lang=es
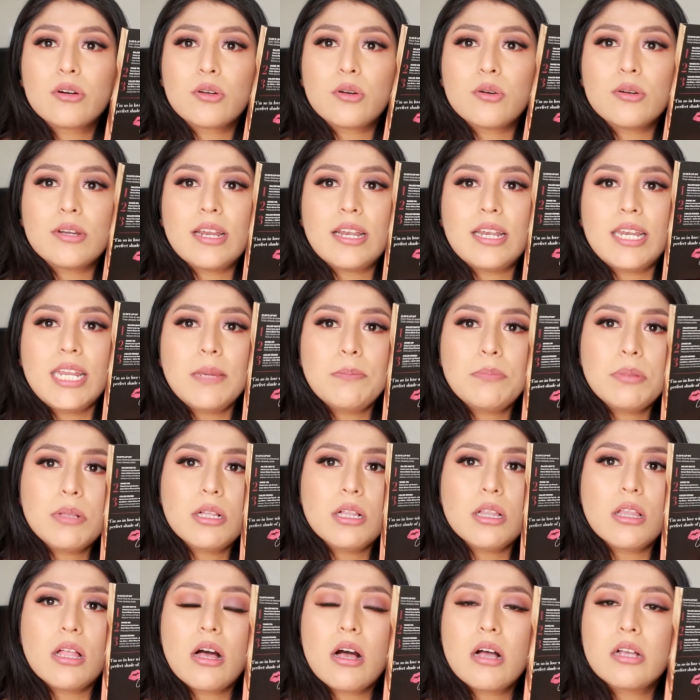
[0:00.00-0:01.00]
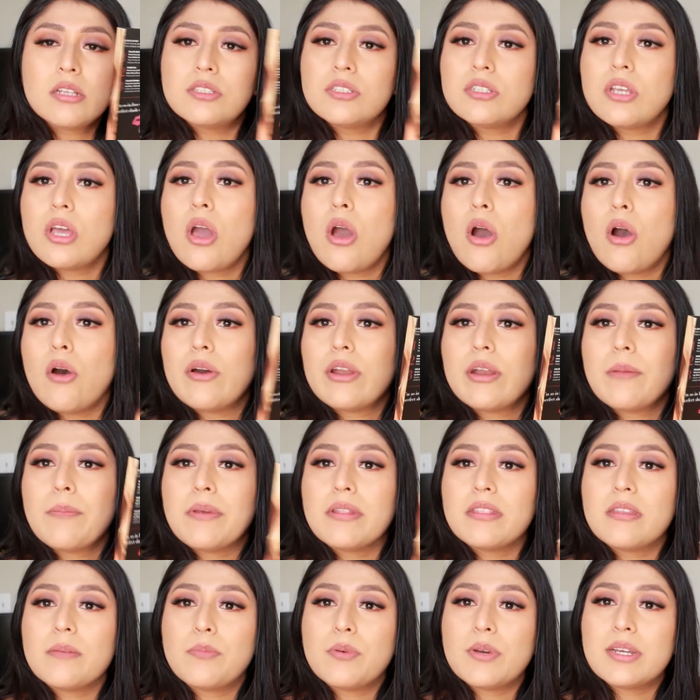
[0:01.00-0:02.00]
con el lip gloss, o de
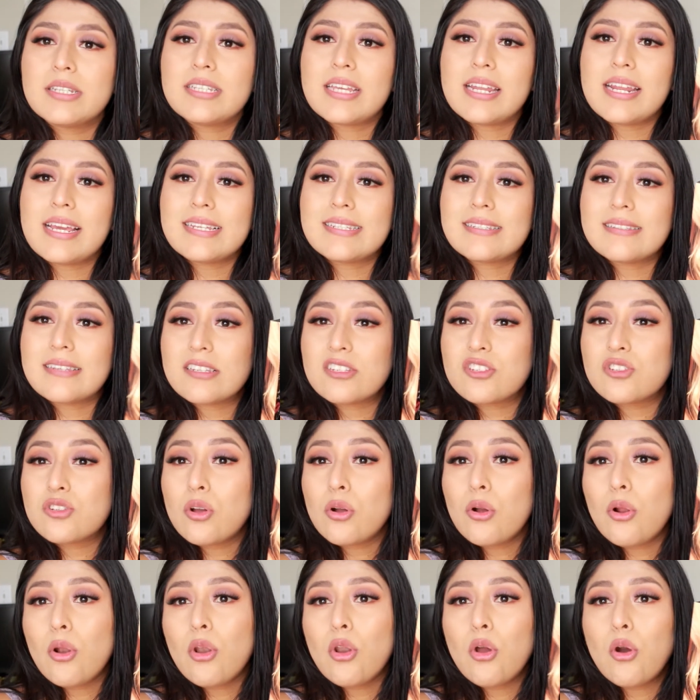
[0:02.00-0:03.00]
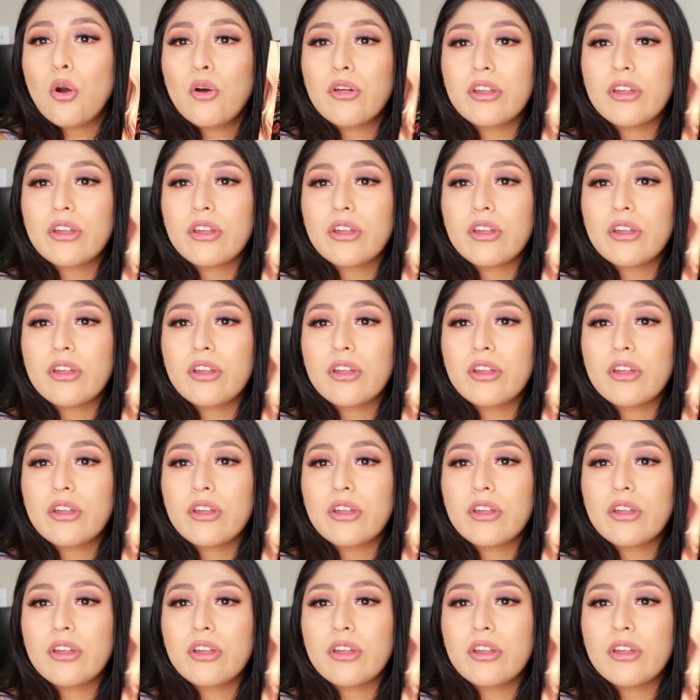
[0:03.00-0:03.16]
repente puedes este solo,